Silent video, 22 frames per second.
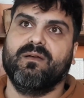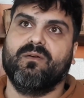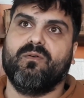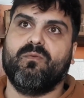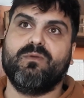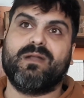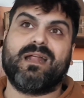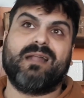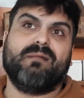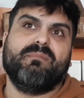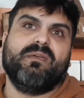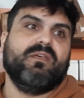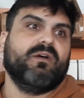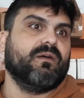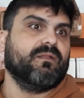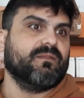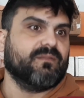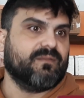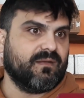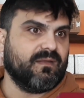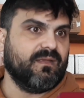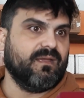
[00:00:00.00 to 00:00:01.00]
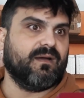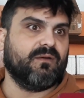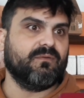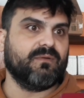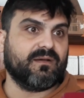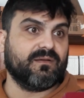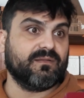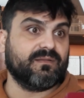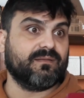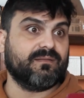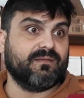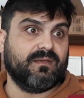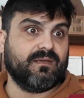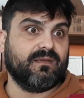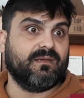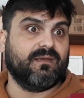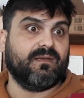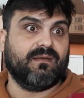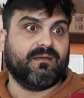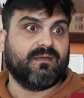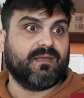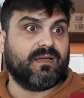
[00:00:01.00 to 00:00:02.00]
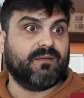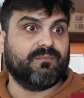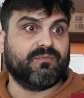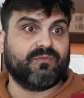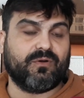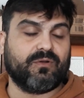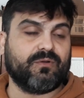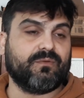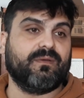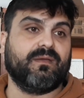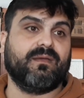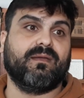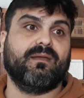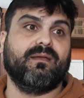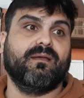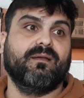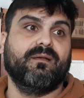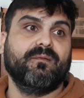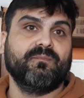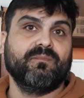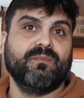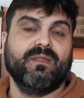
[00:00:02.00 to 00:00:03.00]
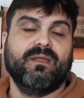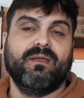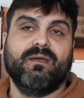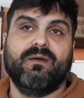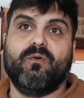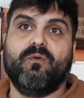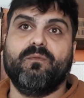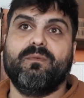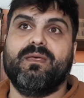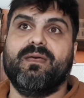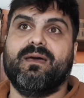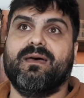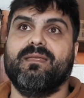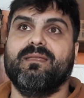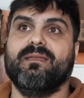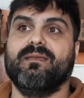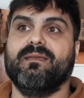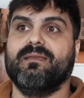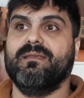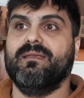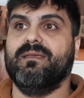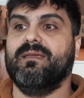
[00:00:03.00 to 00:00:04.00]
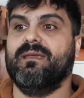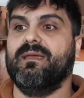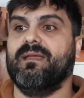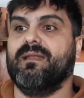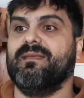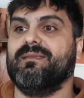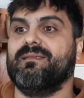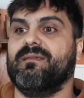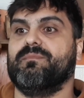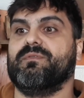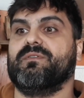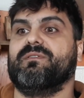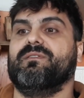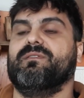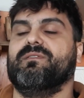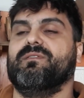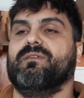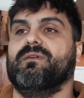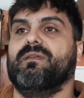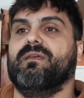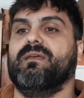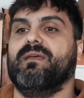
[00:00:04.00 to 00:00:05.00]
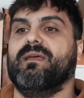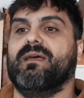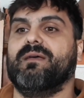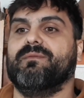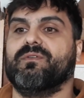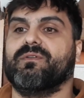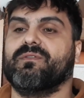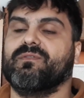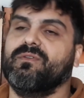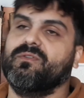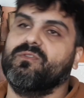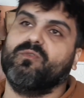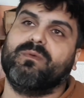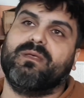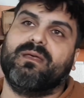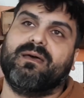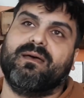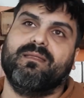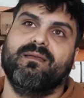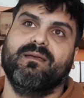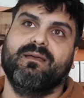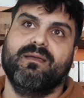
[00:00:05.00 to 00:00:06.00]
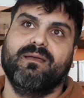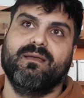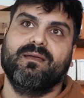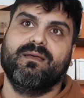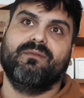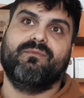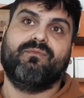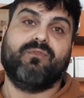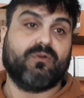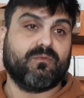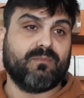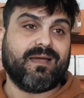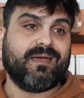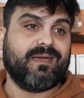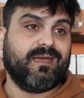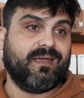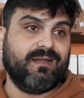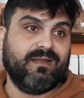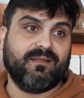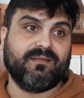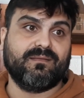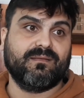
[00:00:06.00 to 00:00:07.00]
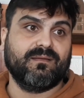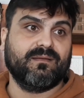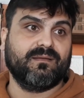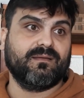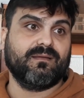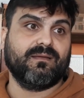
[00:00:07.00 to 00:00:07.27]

un almidón, sería una cosa así, que, absorbe humedad y en ese proceso de absorción de humedad forma geles,